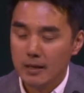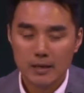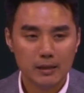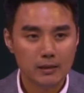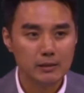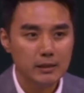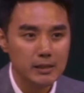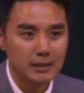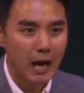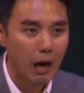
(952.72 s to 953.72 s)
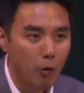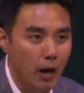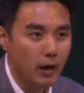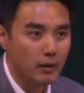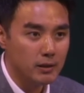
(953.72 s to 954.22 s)
근데 그들이
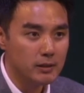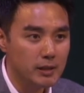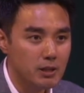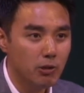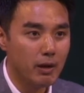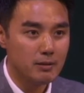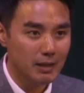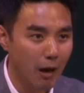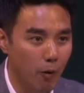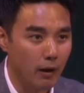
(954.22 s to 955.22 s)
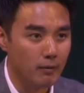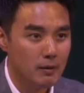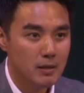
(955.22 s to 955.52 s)
상황, 그들이 처한 상황,